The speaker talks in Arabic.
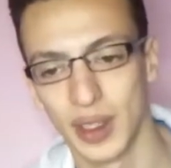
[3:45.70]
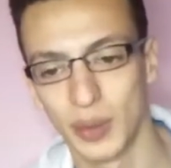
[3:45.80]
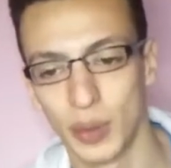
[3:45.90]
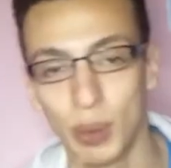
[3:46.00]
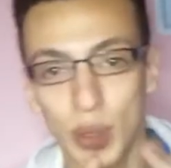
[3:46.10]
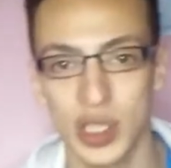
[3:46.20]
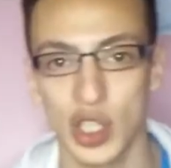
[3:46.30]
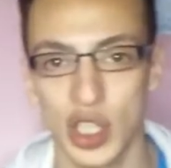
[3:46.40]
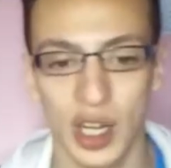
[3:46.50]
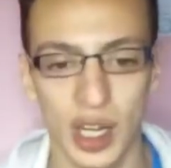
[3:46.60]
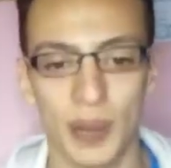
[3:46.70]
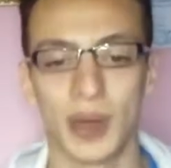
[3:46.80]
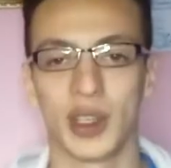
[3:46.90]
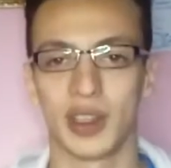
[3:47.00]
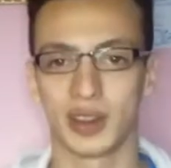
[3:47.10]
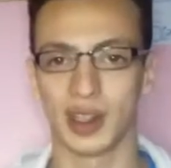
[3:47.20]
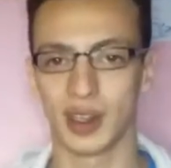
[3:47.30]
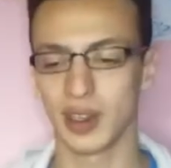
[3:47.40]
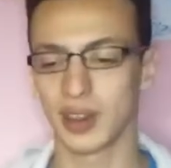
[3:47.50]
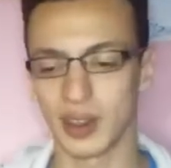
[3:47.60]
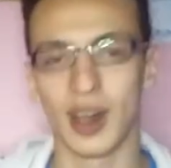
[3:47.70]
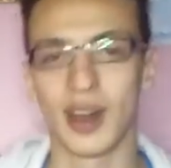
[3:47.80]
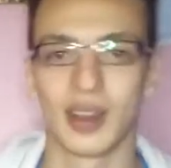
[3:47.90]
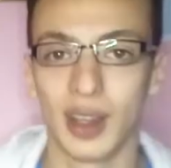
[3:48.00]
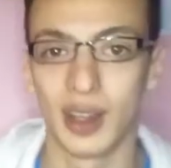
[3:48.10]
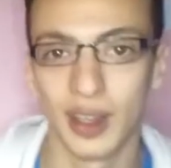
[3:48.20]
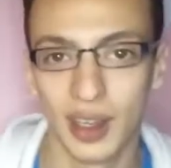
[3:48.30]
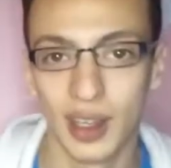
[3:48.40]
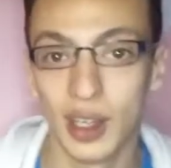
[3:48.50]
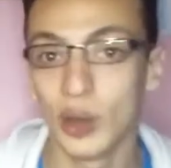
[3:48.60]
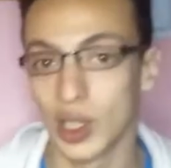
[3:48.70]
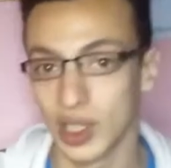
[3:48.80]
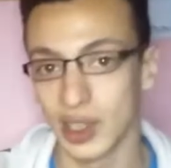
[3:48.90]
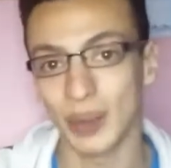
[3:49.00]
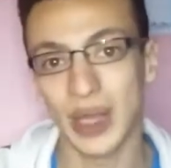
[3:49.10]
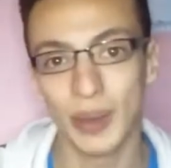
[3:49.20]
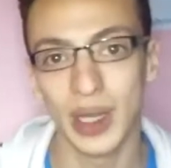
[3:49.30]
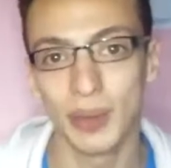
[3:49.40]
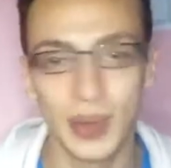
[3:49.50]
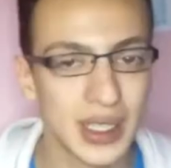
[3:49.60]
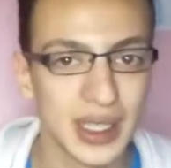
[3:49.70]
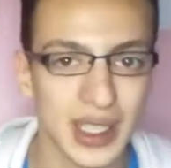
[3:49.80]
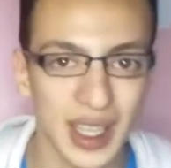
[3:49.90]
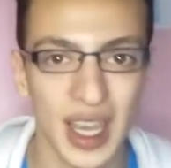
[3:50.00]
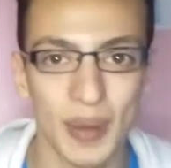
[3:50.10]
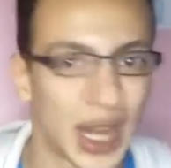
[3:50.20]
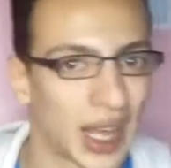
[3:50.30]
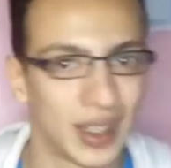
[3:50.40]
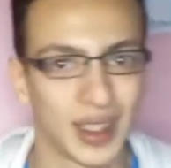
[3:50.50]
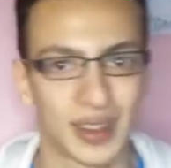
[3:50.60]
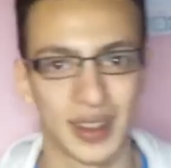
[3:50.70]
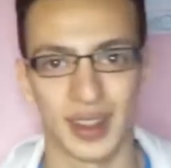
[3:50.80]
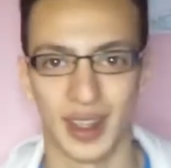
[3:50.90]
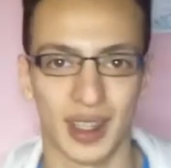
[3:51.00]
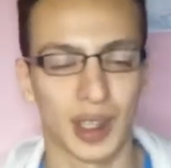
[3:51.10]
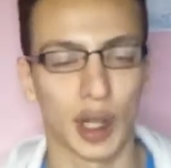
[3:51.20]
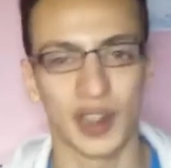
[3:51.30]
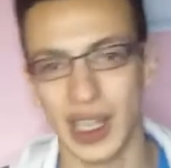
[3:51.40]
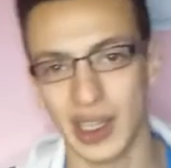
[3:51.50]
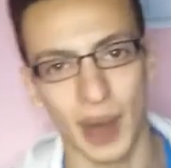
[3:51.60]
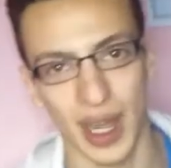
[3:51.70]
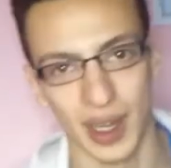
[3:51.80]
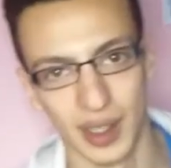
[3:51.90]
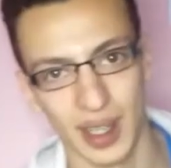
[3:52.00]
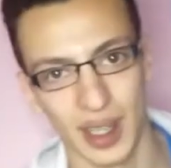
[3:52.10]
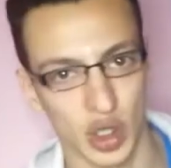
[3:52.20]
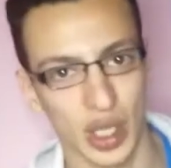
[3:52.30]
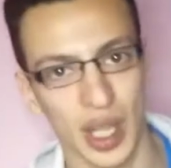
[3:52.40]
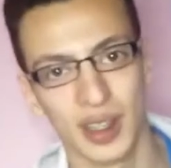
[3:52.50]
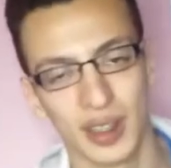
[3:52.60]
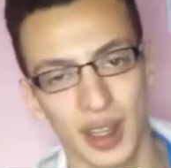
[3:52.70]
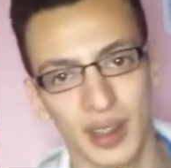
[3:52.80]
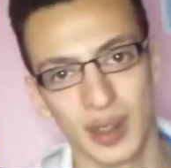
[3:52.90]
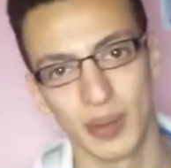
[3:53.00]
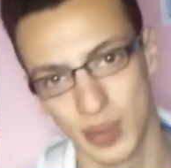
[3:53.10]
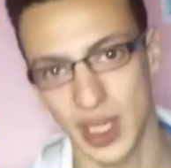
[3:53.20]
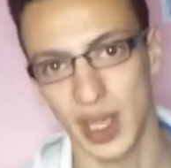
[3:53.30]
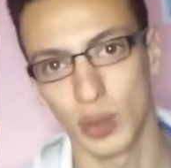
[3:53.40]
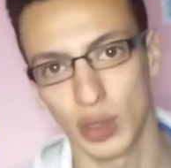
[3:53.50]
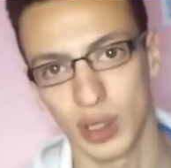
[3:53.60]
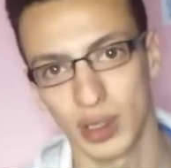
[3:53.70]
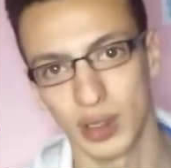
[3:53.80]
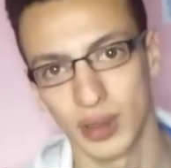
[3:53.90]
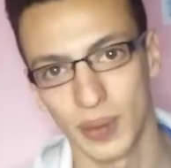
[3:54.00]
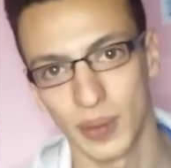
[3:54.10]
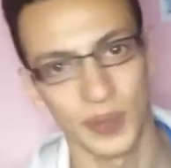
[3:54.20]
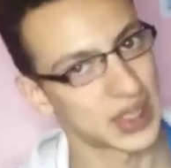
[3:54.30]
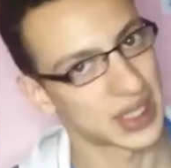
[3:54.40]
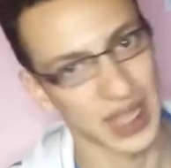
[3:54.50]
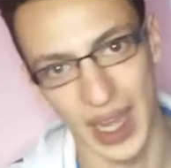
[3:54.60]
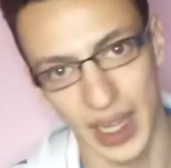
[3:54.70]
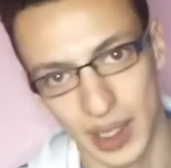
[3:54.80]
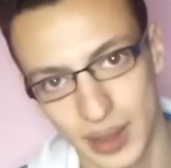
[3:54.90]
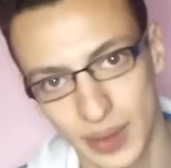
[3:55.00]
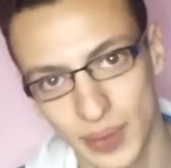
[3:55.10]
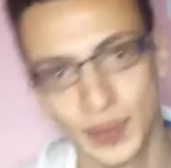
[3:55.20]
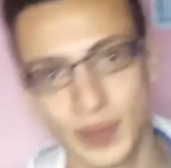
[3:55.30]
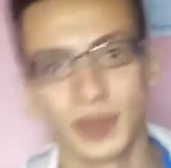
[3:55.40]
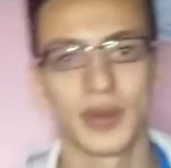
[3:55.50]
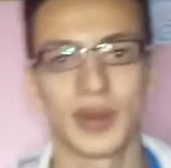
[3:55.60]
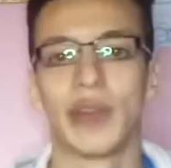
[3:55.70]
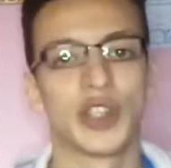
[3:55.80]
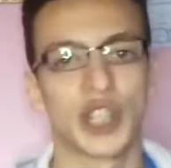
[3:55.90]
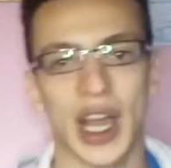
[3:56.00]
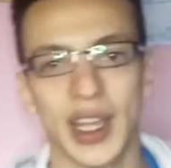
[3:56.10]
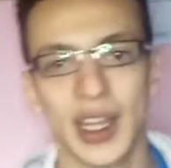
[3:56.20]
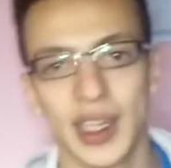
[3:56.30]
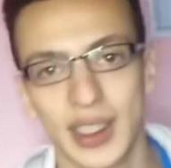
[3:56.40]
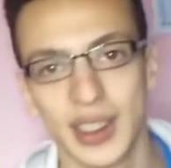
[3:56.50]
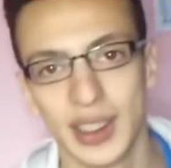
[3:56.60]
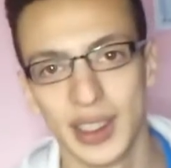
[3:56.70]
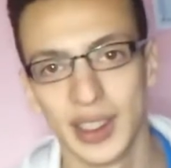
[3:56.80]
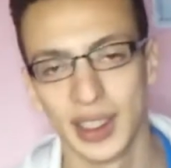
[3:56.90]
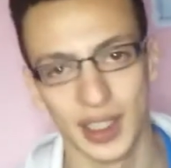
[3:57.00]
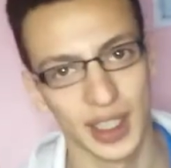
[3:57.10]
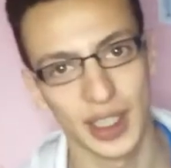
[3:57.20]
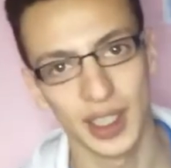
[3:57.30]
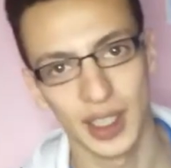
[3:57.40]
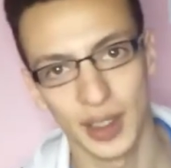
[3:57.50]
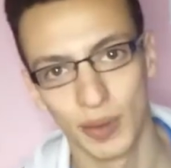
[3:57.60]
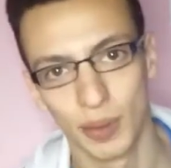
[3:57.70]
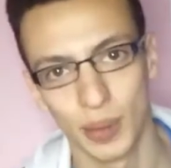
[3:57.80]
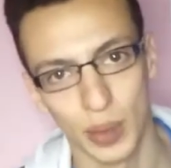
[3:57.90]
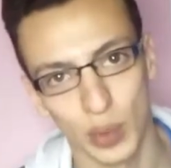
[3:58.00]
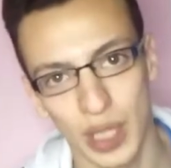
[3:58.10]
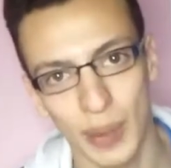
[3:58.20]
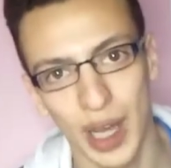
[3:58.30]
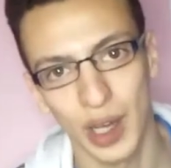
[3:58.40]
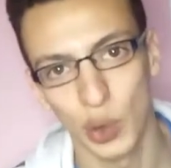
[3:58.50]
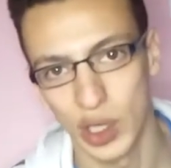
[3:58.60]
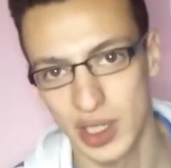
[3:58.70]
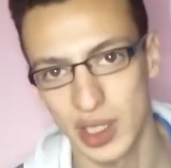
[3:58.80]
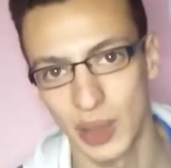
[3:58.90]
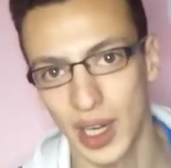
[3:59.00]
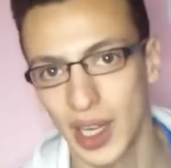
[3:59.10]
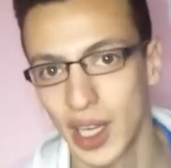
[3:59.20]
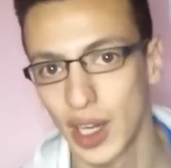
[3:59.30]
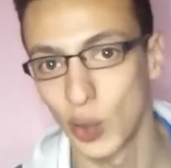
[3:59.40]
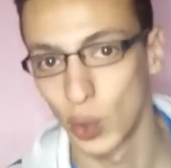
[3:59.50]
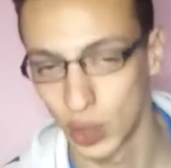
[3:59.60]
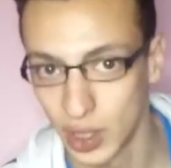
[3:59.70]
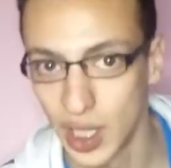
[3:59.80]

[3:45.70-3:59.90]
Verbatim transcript: ما تبصش للربح من الانترنت النهارده انت بتعمل بيزنس كامل على النت انت لو فتحت محل هتشتغل النهارده بسعر بكره استحاله مفيش حاجه غير بالمتابعه والاستمراريه وان